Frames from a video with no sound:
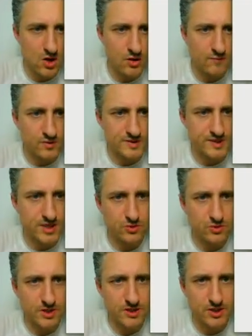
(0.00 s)
Вот здесь у
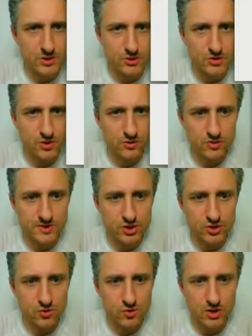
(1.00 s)
нас есть вот такой
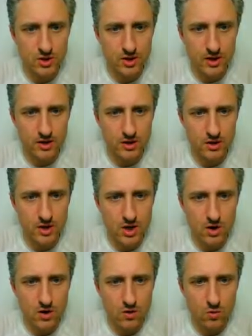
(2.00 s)
значок, как
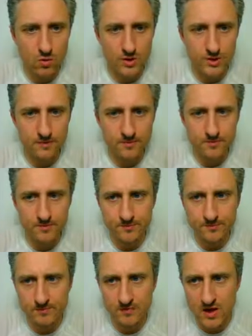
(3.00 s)
окна.
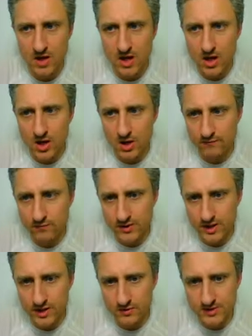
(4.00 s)

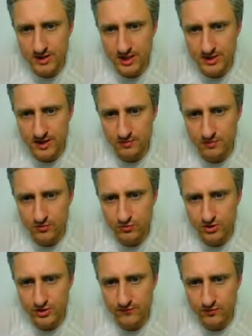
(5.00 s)
Вот, и вот здесь нам
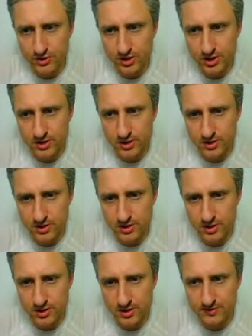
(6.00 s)
нужно включить,
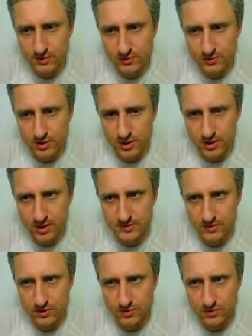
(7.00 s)
развернуть и
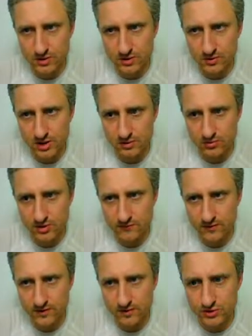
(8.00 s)
свернуть. И мы
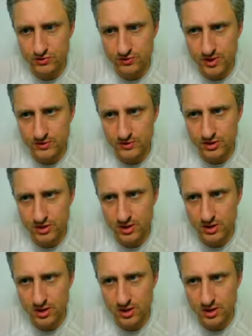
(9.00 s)
видим, что у нас уже